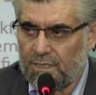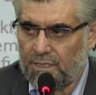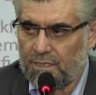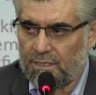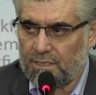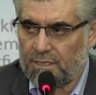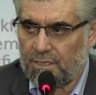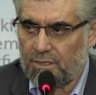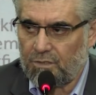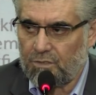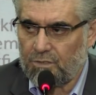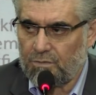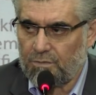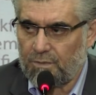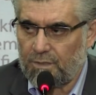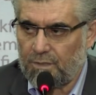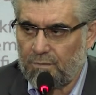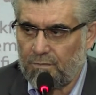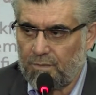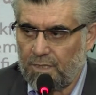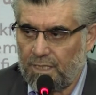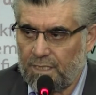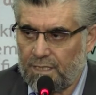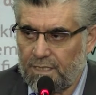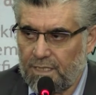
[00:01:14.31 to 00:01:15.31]
"Estağfiru bile
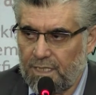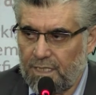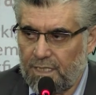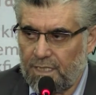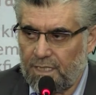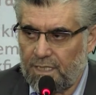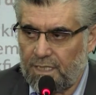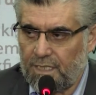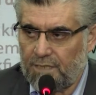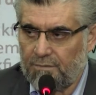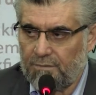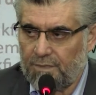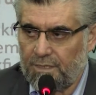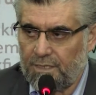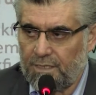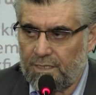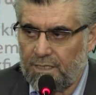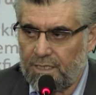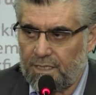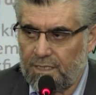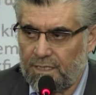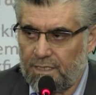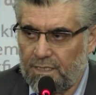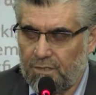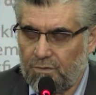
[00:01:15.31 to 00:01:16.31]
makanil nebiyyin
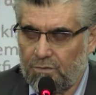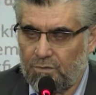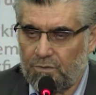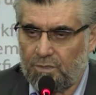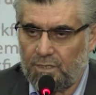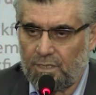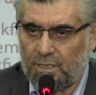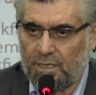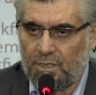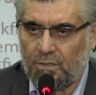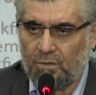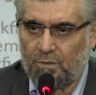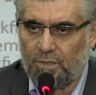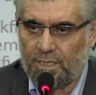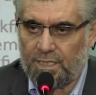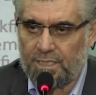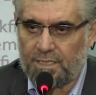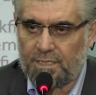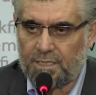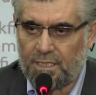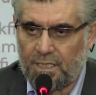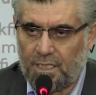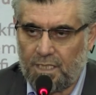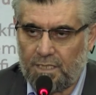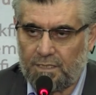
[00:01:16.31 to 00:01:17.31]
en yekune lehu
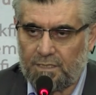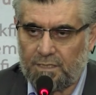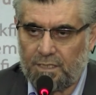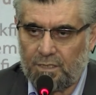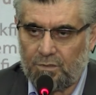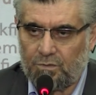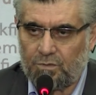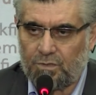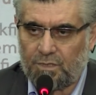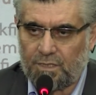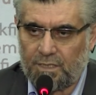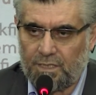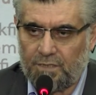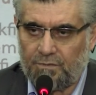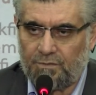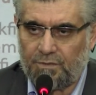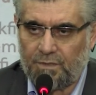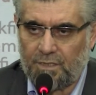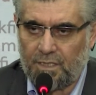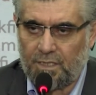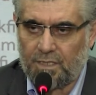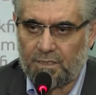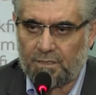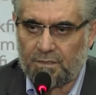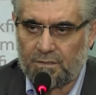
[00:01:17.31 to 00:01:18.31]
esra hatta yudkhine
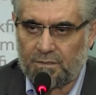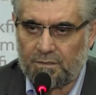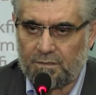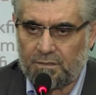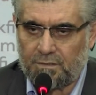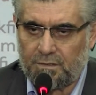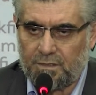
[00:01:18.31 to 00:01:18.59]
fil ard."